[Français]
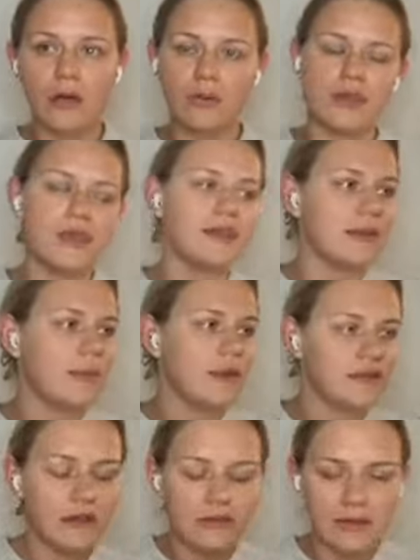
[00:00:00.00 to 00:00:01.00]
ah ok
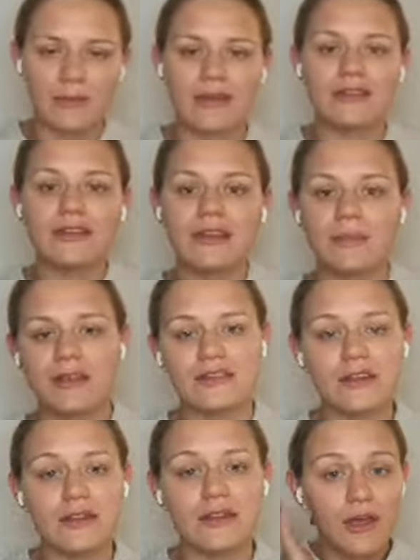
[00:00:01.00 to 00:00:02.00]
telle personne, telle personne, telle
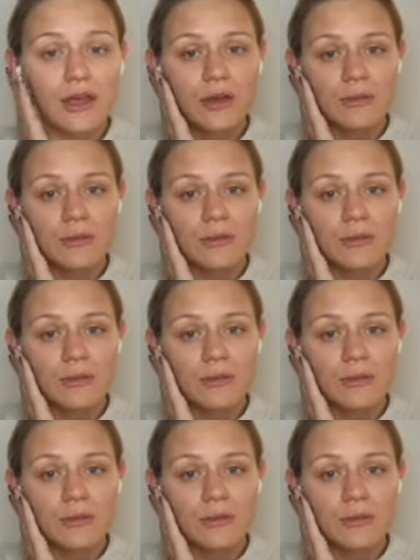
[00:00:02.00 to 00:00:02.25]
personne.